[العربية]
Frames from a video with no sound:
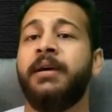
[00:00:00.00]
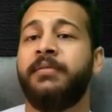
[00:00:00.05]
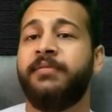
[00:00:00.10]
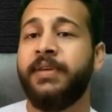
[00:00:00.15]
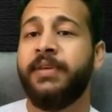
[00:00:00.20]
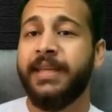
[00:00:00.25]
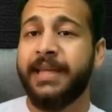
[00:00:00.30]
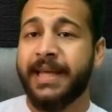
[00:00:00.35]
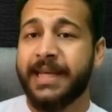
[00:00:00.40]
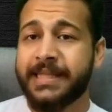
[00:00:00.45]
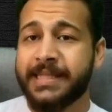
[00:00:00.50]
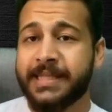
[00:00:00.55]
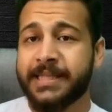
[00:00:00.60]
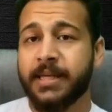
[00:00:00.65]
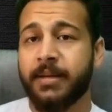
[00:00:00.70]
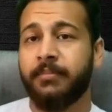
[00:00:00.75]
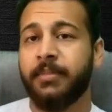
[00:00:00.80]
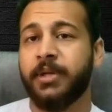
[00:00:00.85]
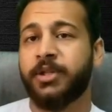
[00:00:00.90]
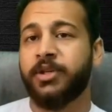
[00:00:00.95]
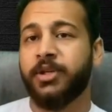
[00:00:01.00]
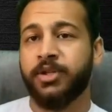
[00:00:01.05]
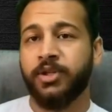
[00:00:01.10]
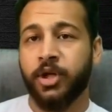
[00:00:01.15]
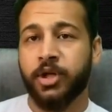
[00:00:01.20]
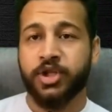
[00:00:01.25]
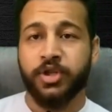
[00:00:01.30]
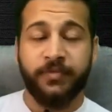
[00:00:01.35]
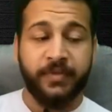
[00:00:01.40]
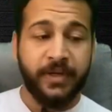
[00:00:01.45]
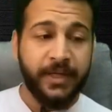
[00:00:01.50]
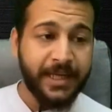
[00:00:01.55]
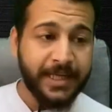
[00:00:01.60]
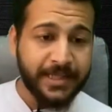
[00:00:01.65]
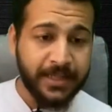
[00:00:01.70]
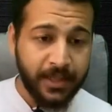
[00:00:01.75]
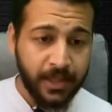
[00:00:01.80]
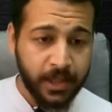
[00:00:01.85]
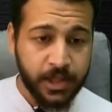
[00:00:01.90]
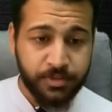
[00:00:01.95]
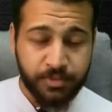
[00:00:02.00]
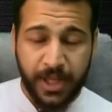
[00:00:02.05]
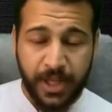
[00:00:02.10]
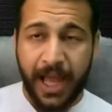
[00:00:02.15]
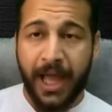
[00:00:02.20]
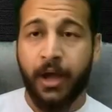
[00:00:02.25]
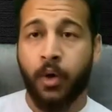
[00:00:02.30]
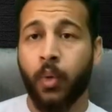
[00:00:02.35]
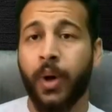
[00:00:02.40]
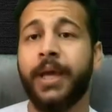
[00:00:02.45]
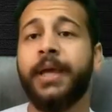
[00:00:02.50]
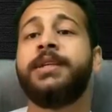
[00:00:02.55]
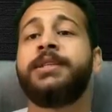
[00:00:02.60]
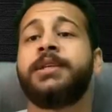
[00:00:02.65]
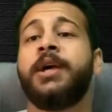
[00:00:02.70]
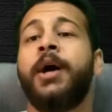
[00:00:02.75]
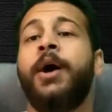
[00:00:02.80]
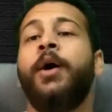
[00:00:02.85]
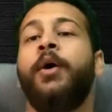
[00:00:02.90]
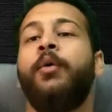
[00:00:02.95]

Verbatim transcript: في ناس ما تقدرش في ناس الانجليش بتاعها كويس